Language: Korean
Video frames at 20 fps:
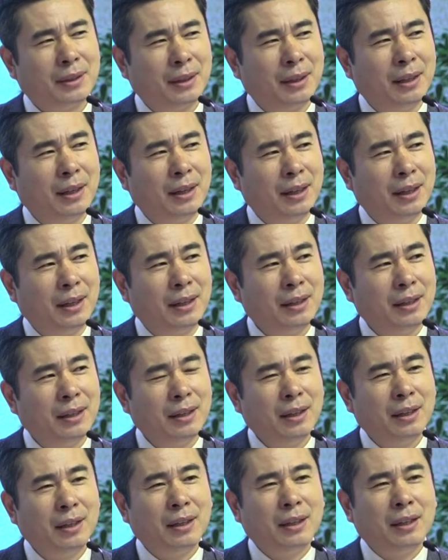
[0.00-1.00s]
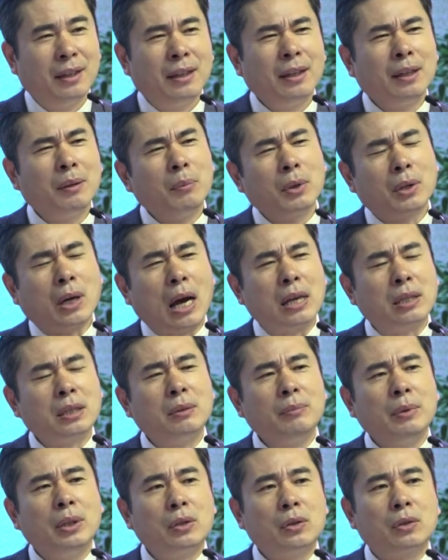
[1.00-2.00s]
예, 뭐
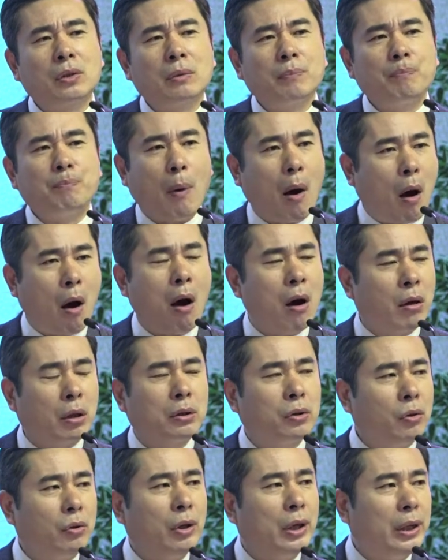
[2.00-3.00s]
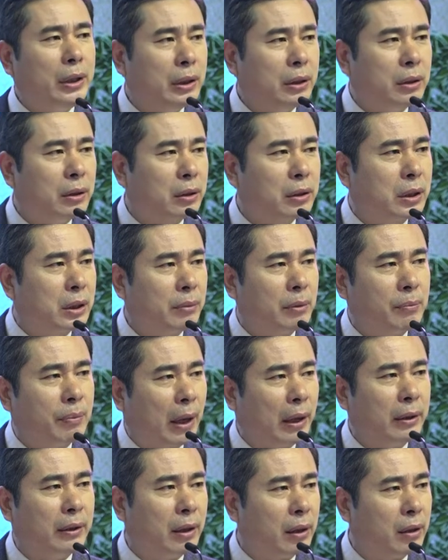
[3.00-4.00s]
가슴이 뻥 뚫려 있는 느낌을
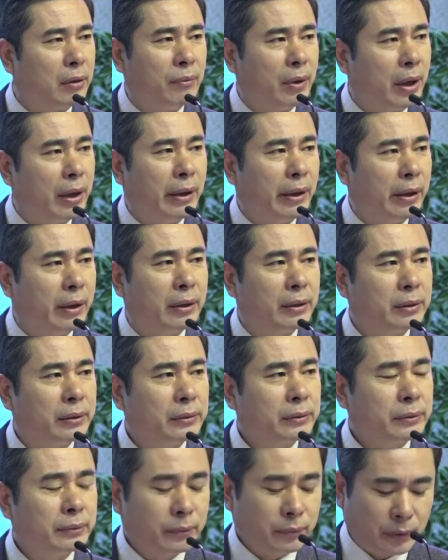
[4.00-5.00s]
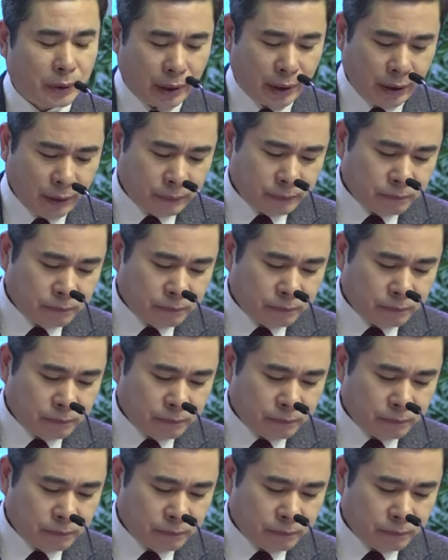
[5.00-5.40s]
받는다 그 말이야. 예?